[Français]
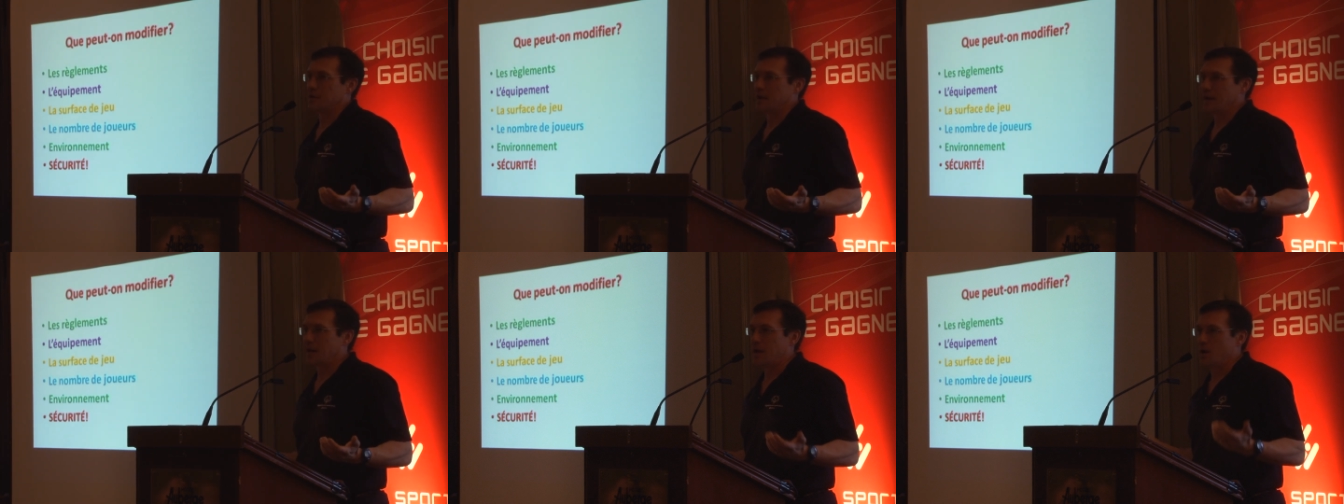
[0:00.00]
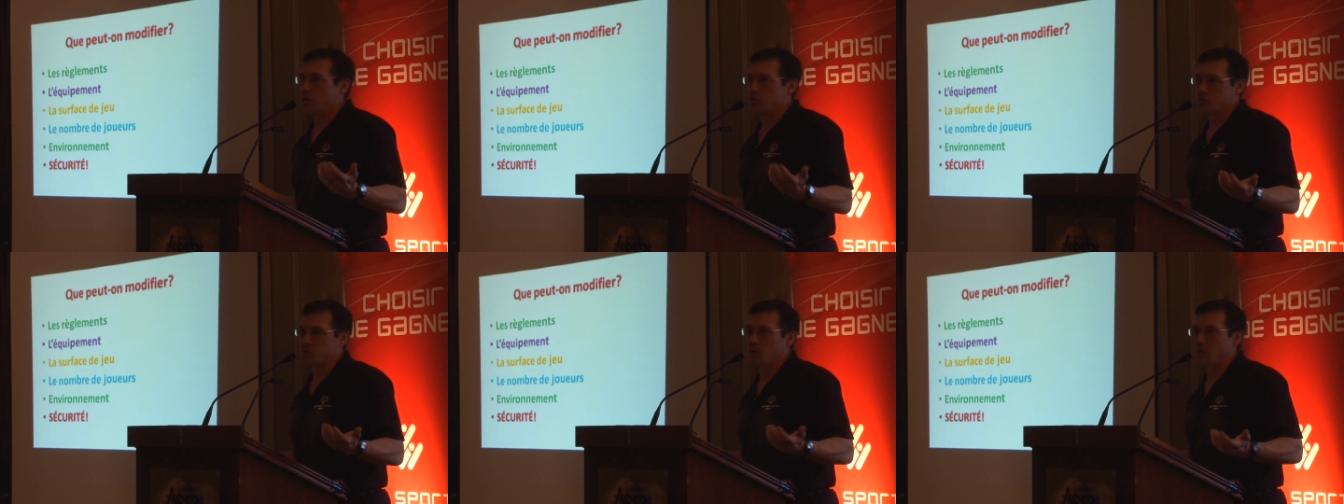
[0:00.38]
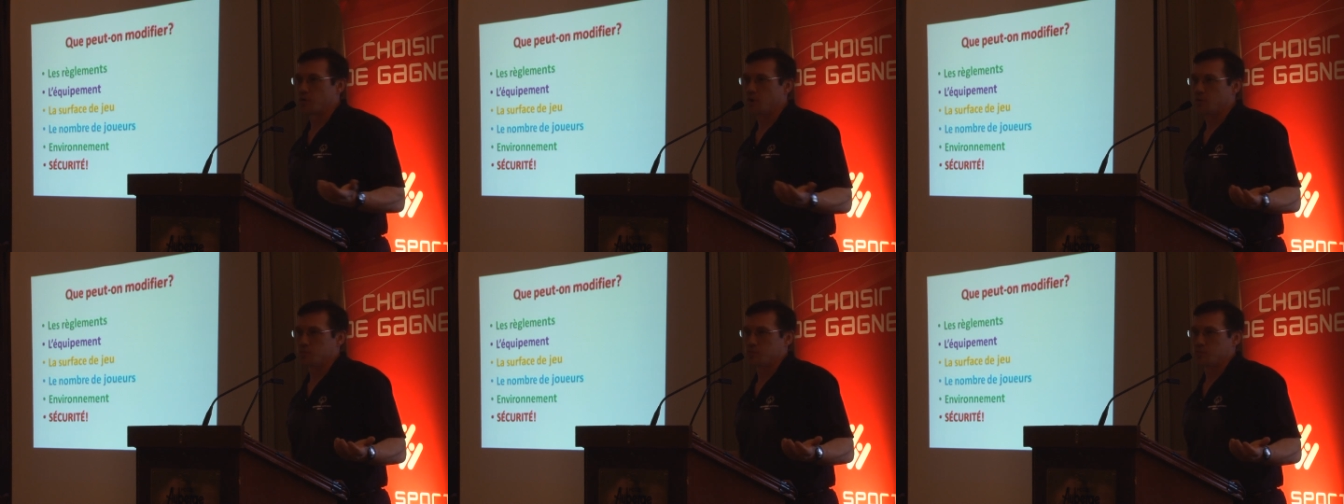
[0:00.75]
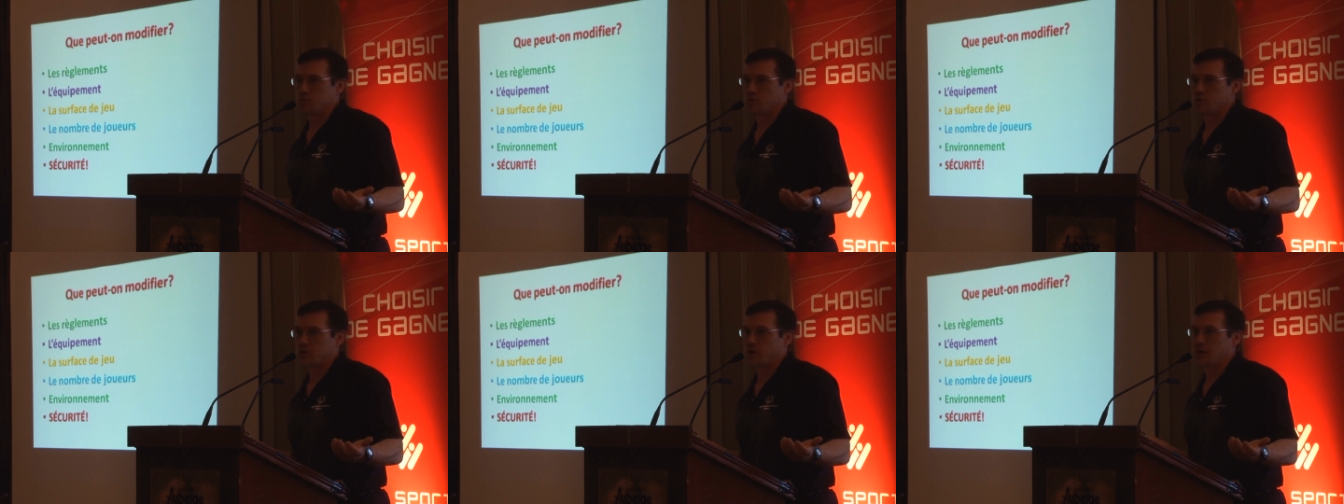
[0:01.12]
terrain 11 contre 11.
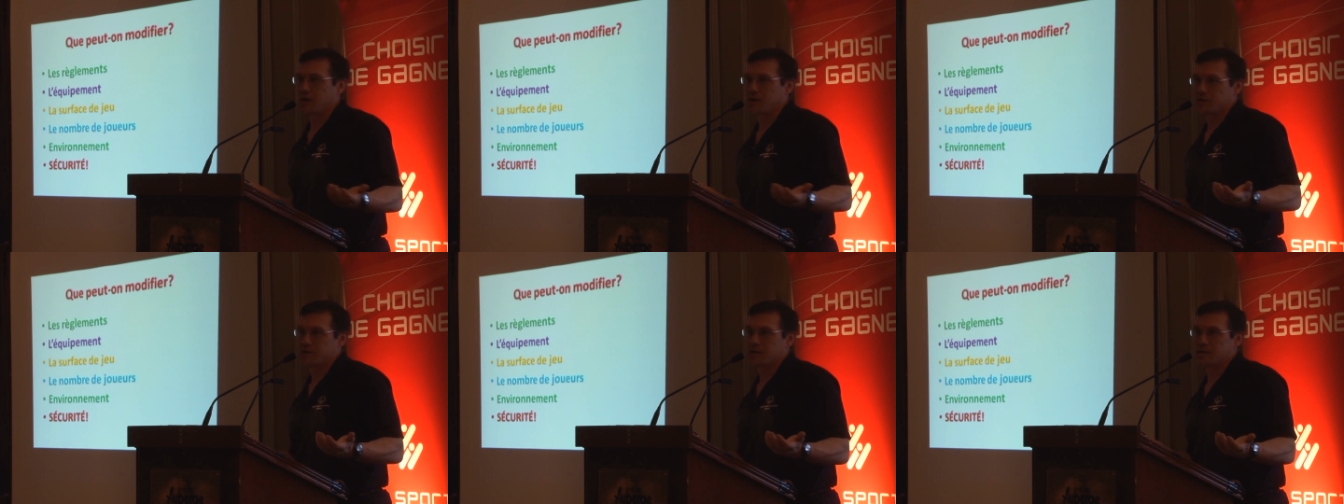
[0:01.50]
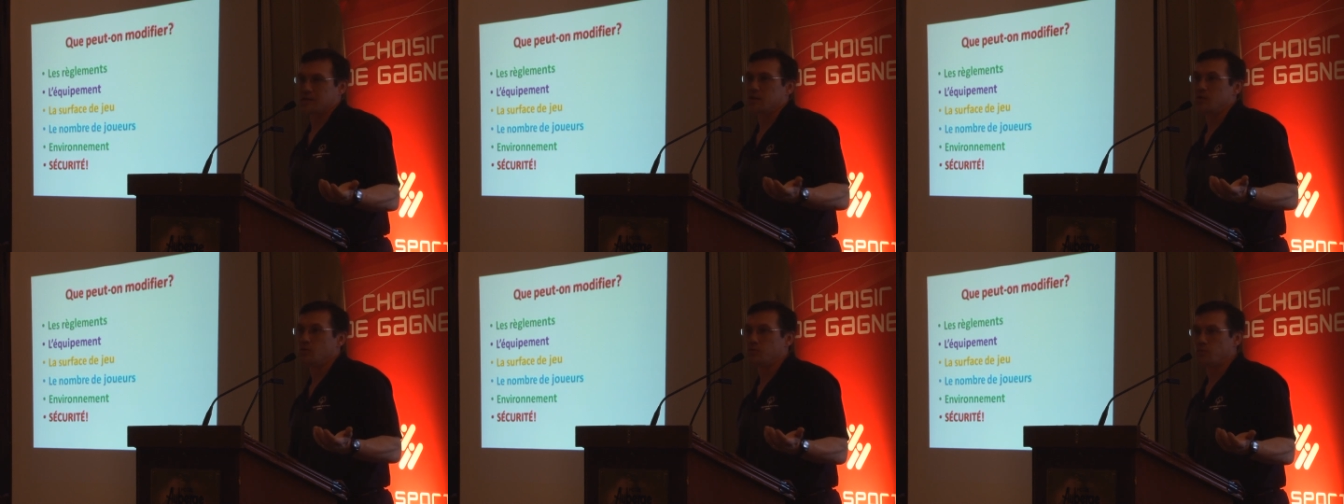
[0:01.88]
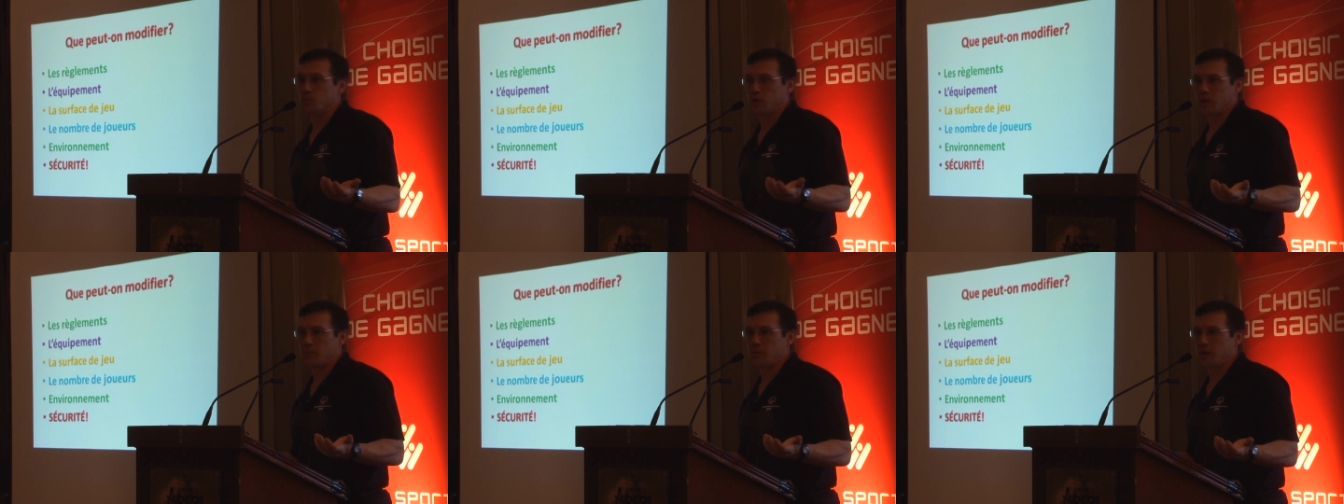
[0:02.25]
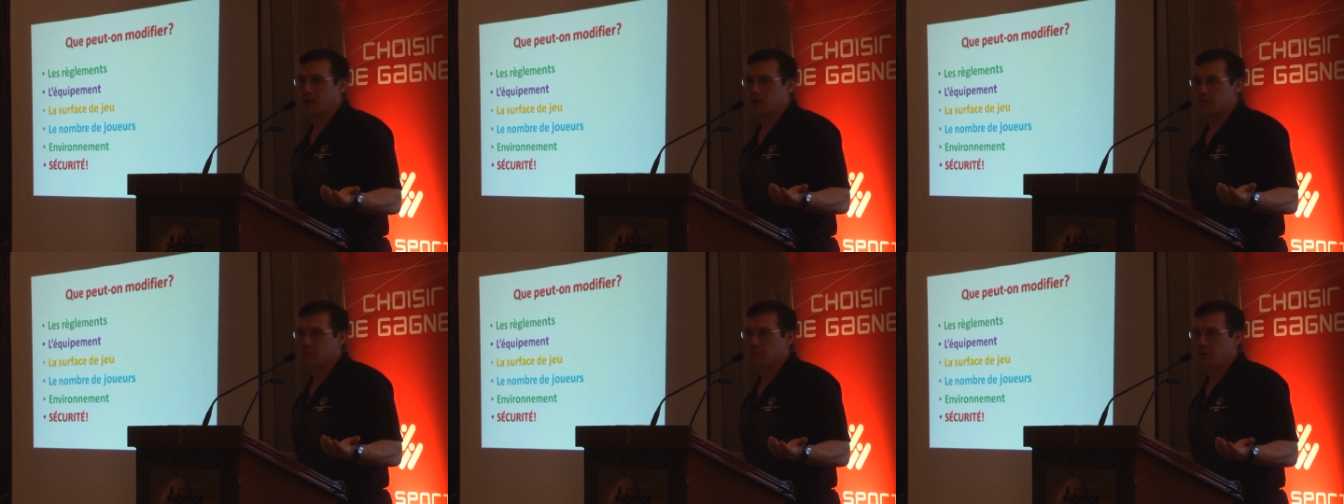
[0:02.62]
Le soccer, c'était assez nouveau au Québec
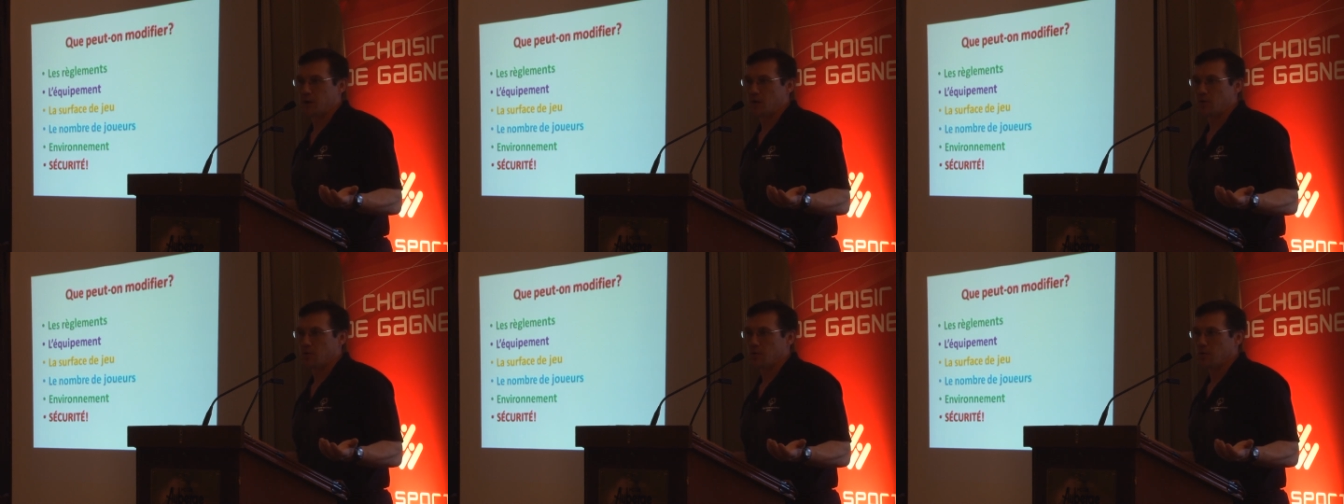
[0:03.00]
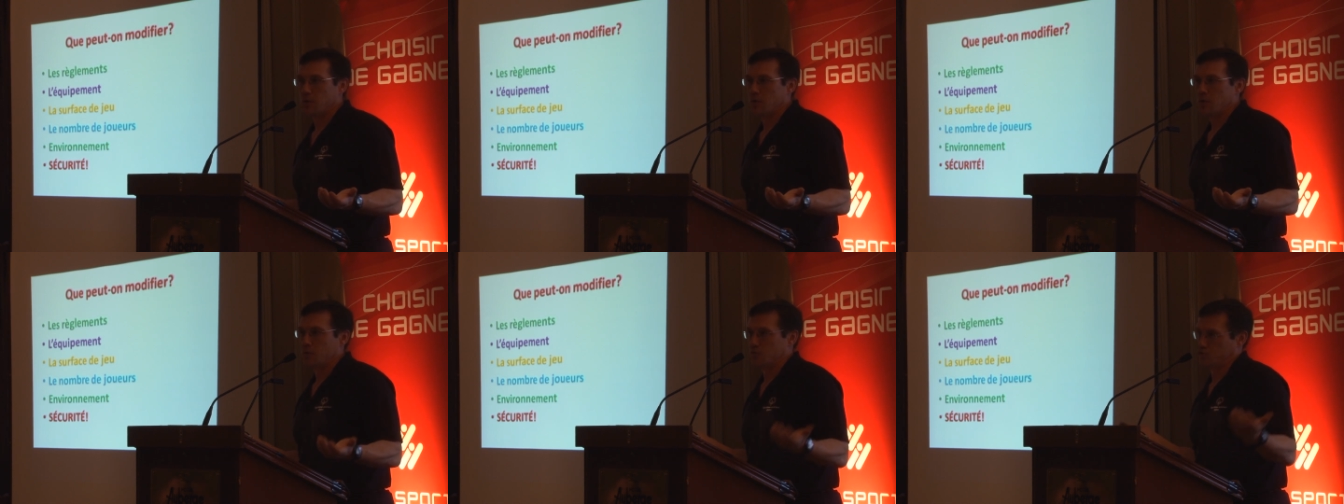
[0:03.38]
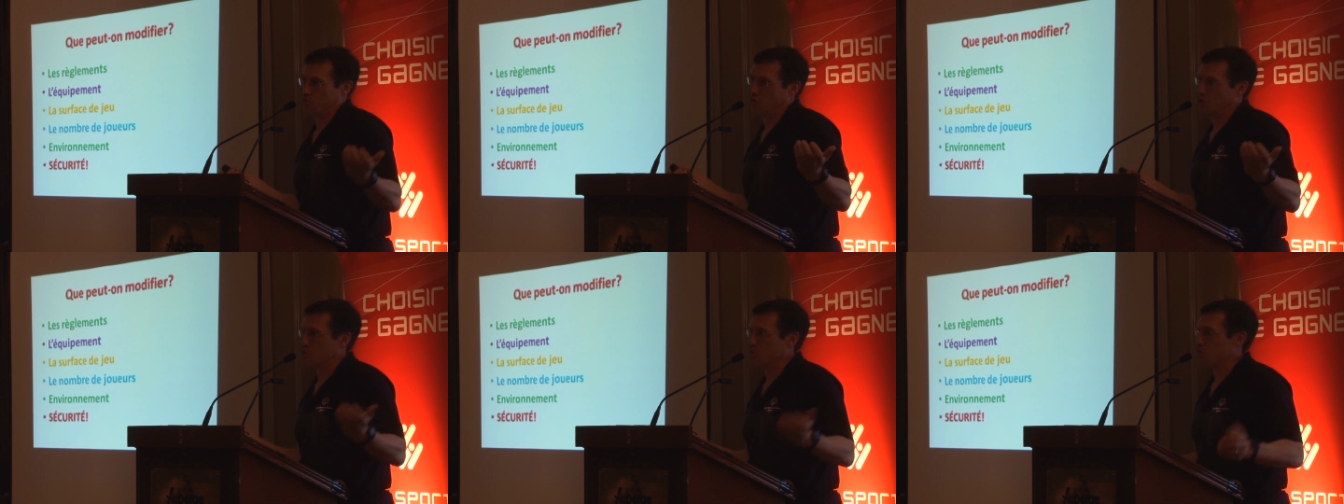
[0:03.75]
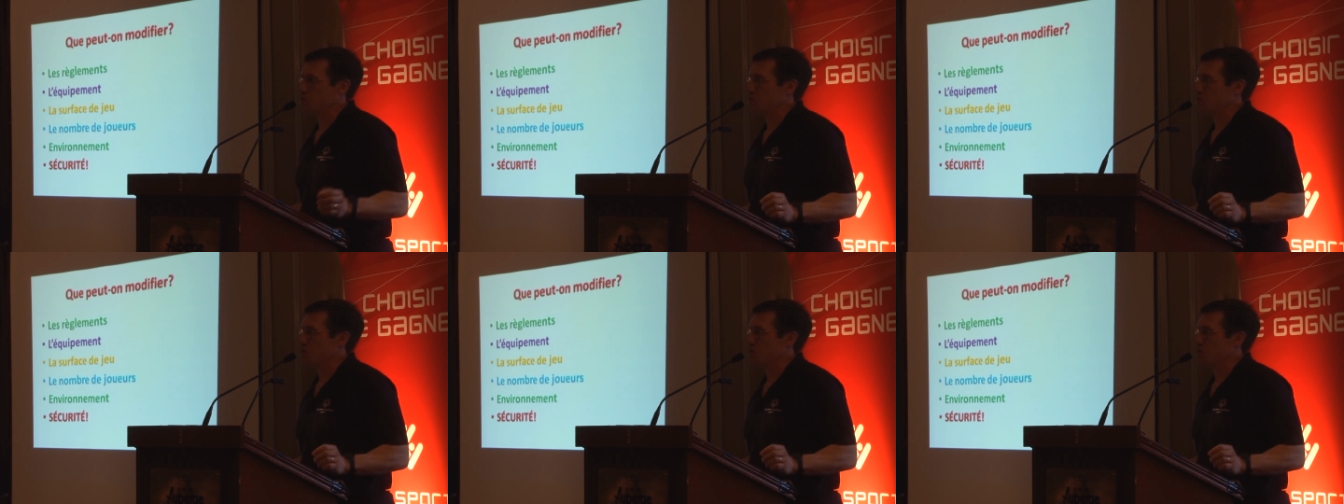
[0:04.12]
à ce moment-là. Je voulais jouer au